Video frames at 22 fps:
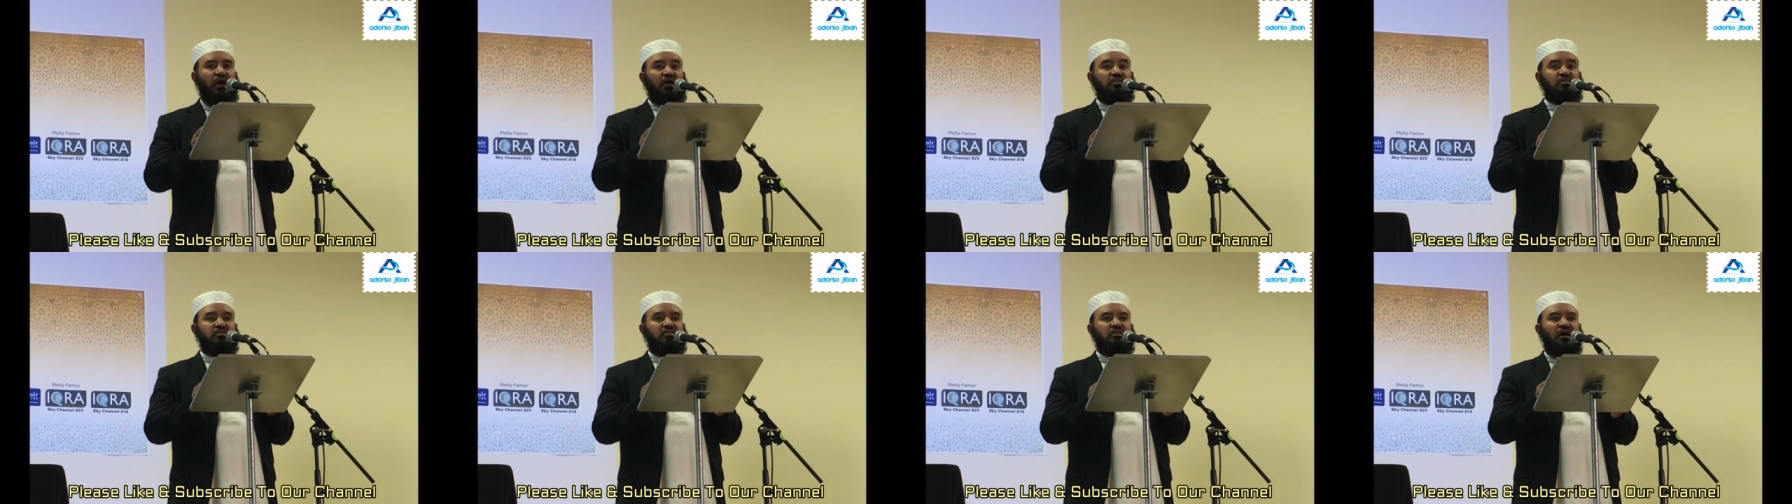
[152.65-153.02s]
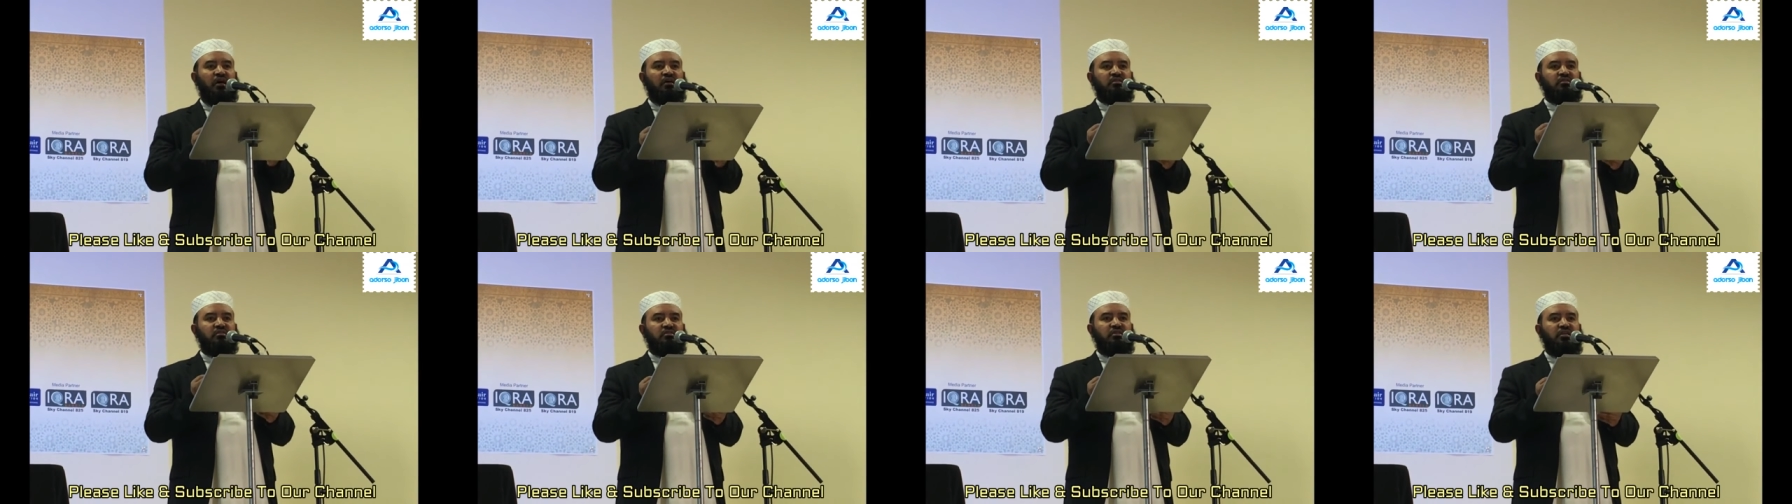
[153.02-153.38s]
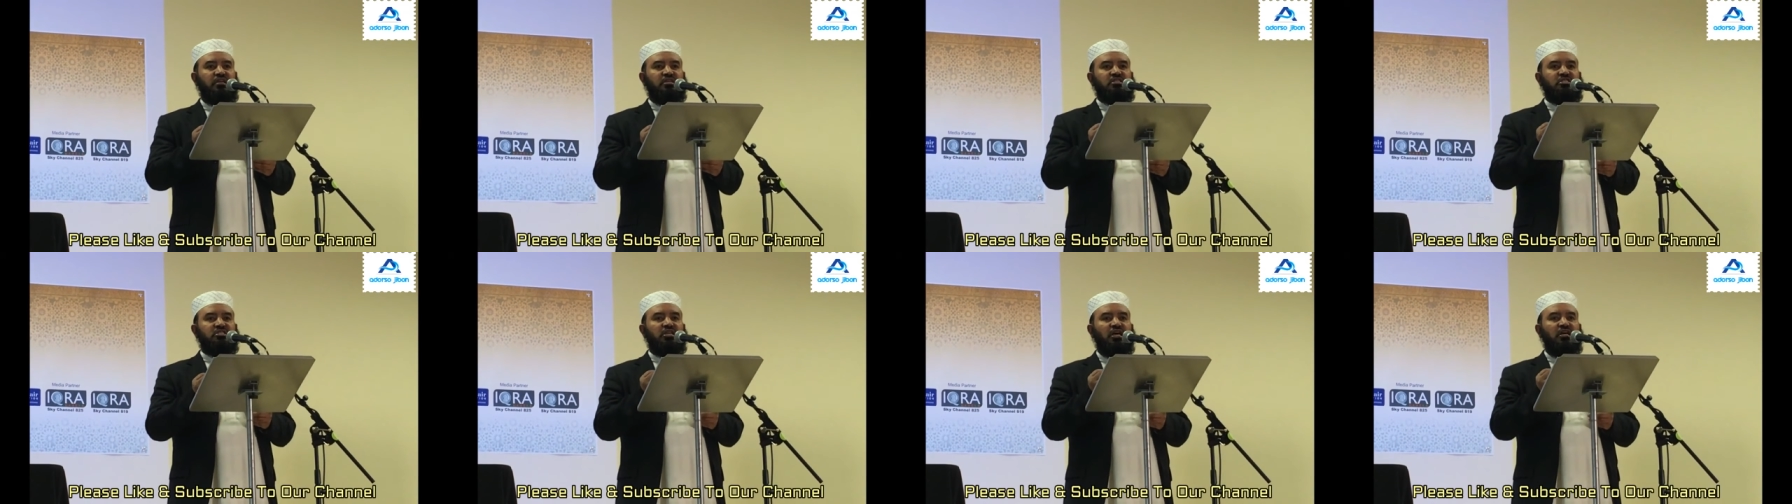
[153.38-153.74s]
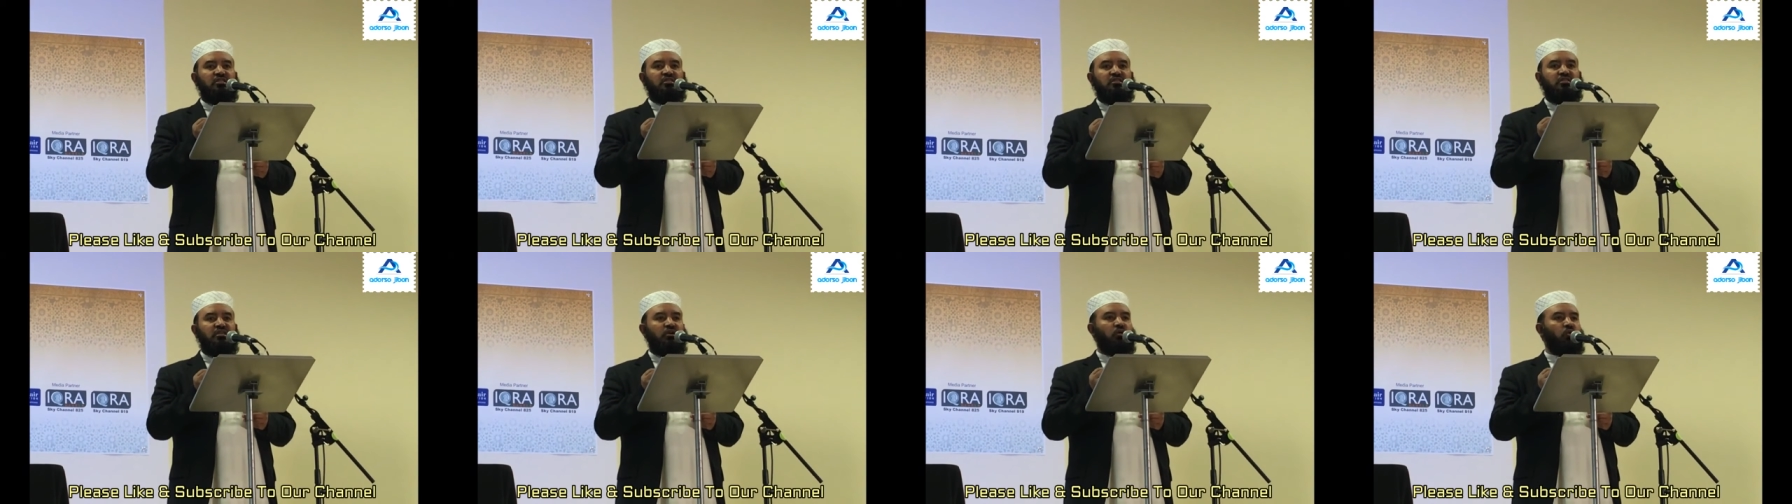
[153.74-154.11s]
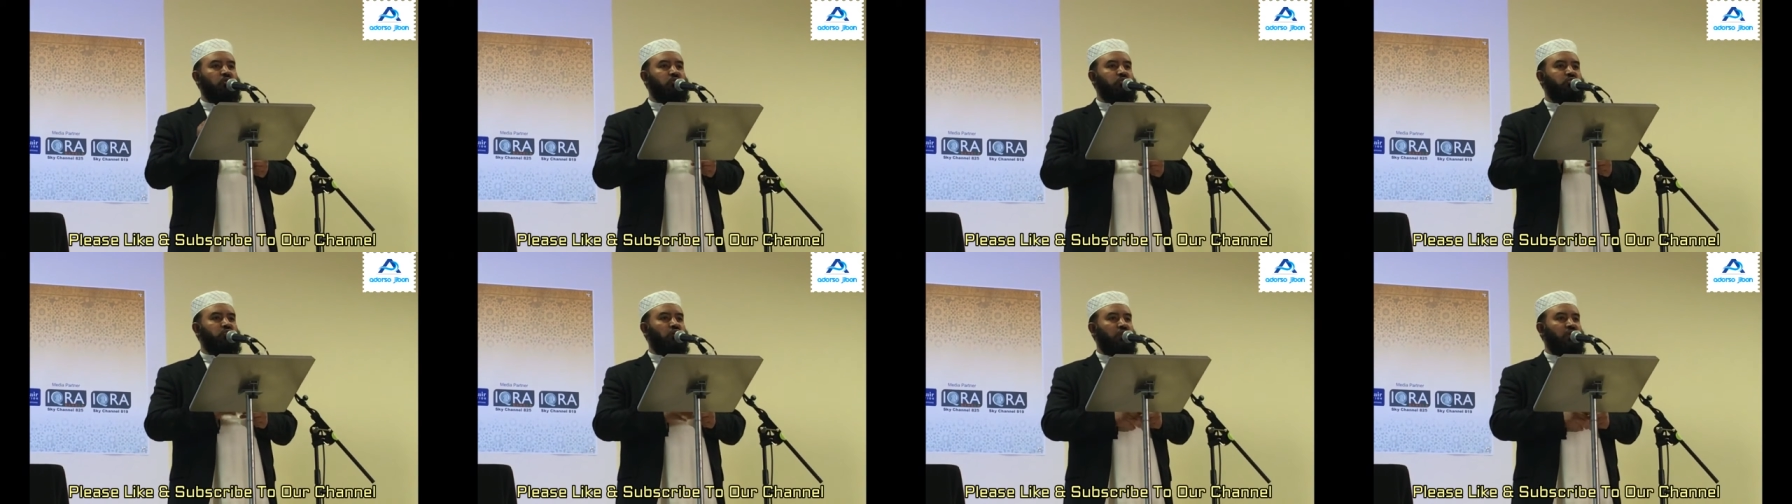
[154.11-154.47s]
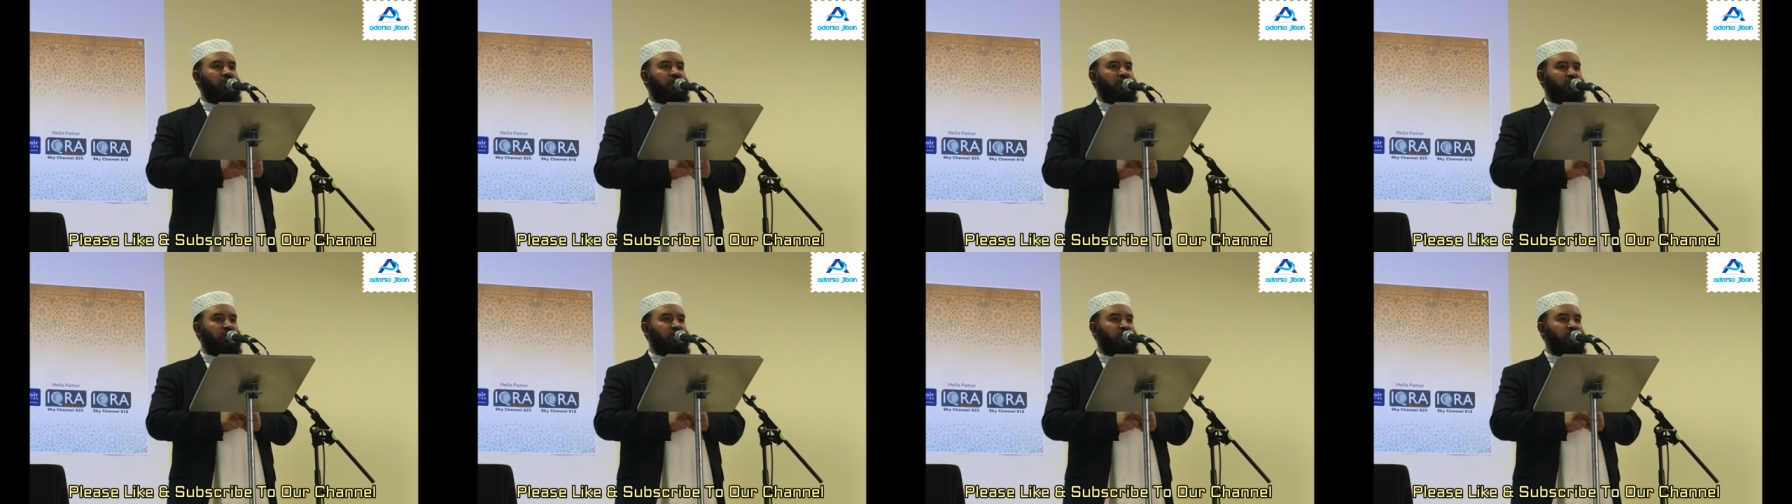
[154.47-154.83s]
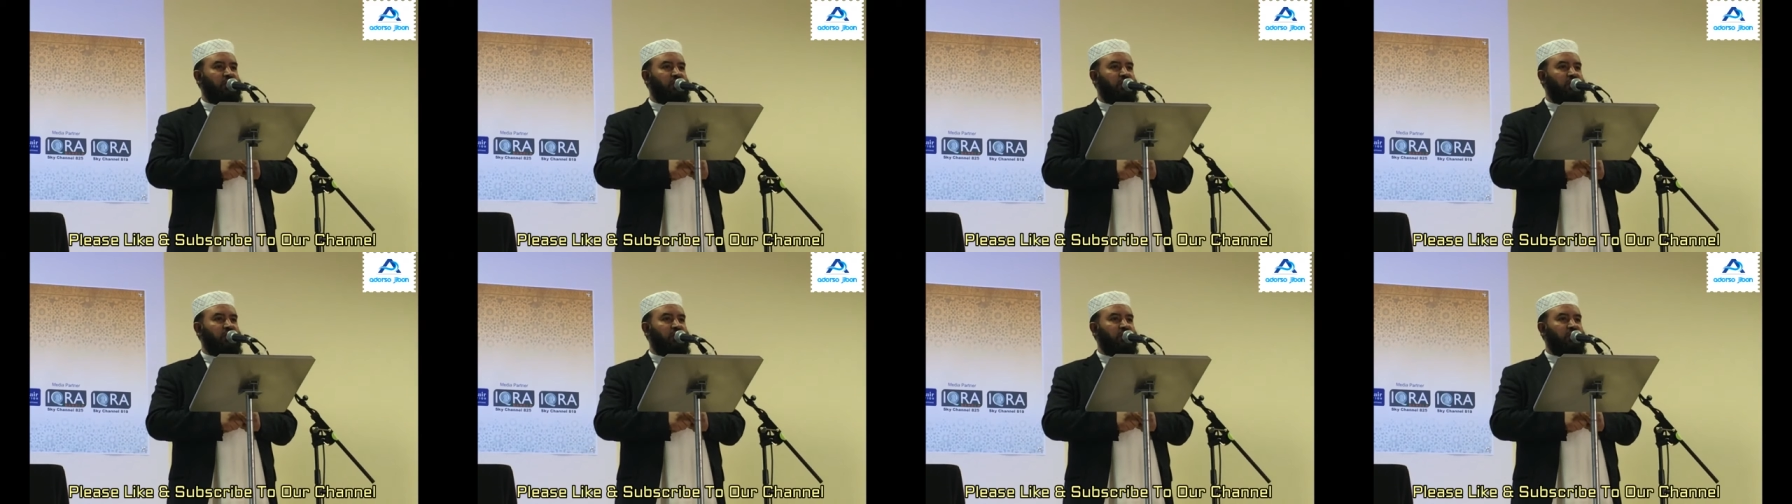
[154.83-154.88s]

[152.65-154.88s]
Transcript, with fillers: আধ্যাত্মিক শান্তি অর্জনের